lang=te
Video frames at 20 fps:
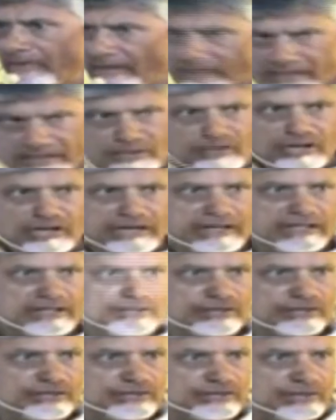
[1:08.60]
నిన్న కూడా
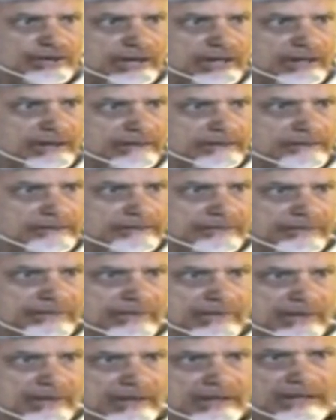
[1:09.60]
నేను చూస్తున్నా
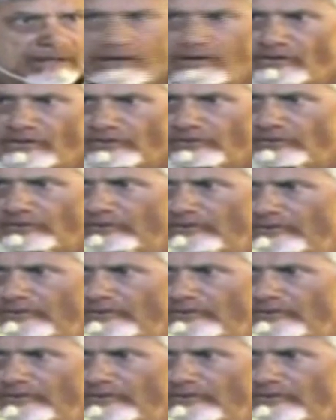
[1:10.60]
ఈరోజు